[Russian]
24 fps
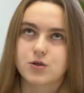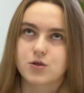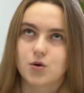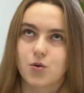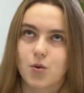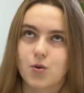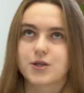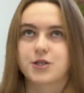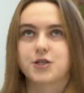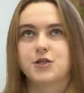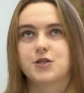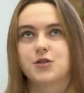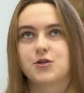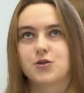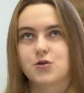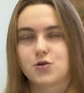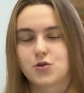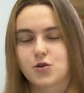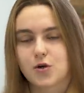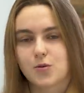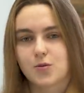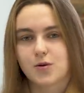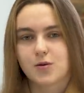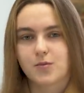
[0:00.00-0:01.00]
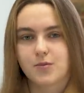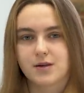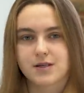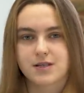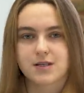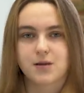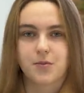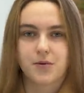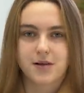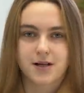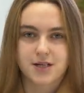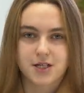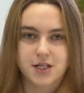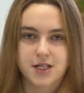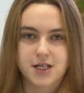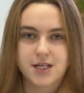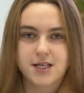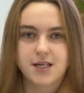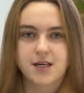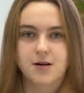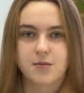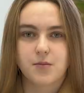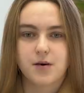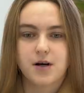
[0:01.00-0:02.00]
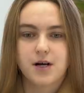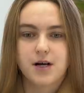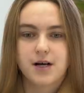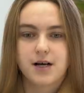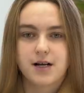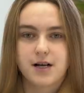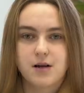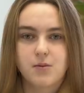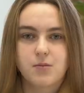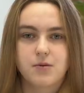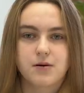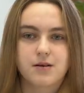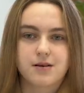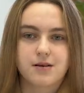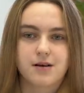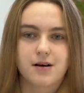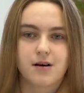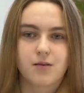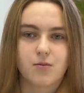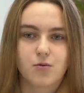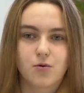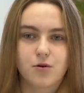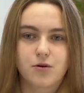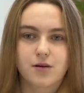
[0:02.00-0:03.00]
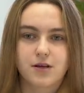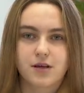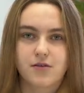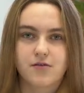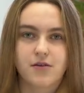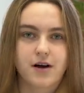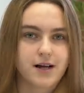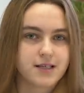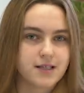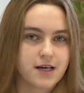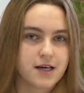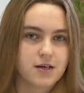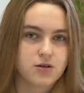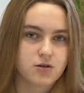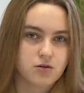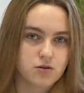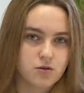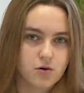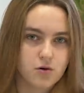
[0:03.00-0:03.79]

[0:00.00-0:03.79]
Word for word: с очень неудобным местоположением, либо это работа, не выходя из